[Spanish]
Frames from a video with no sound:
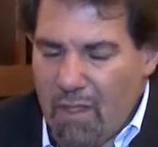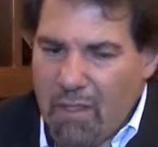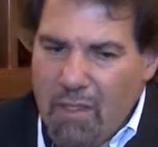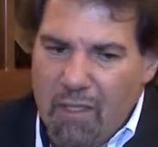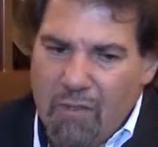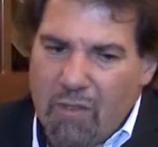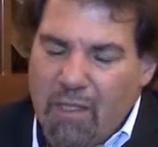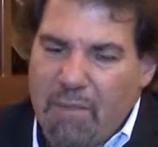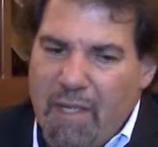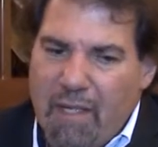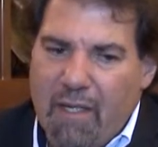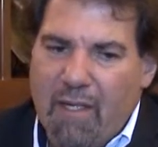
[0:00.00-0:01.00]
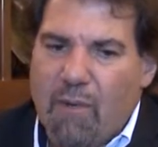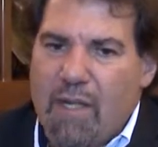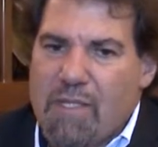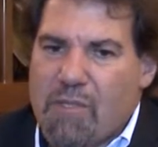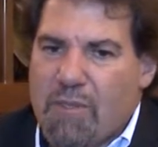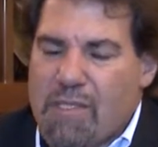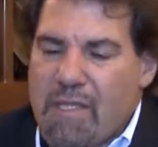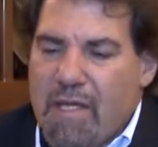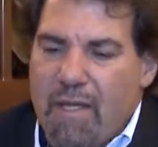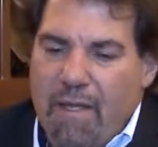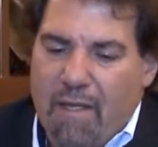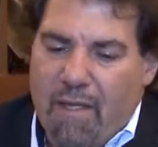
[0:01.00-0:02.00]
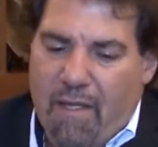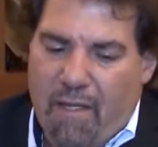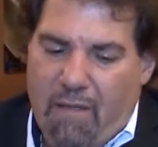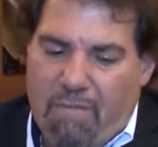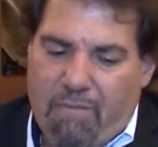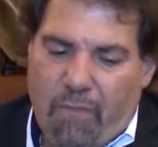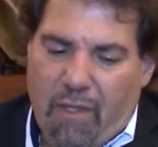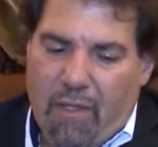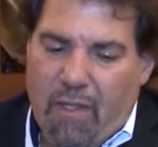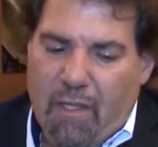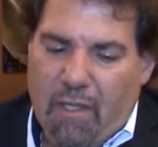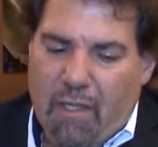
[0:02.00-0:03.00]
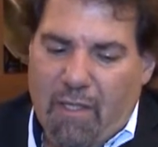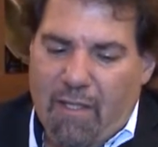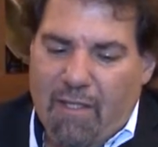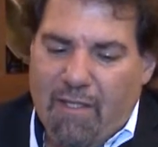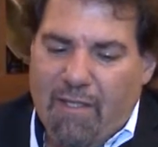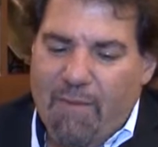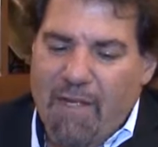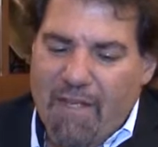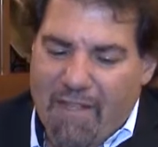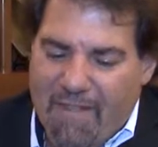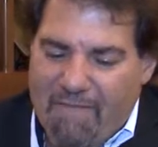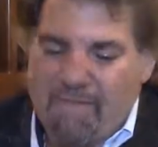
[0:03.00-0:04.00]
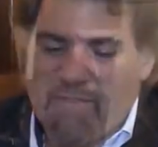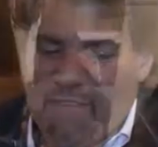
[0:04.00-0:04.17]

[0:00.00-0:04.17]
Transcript: Y el otro tema que agrego a eso es, eh, eh, también hay que,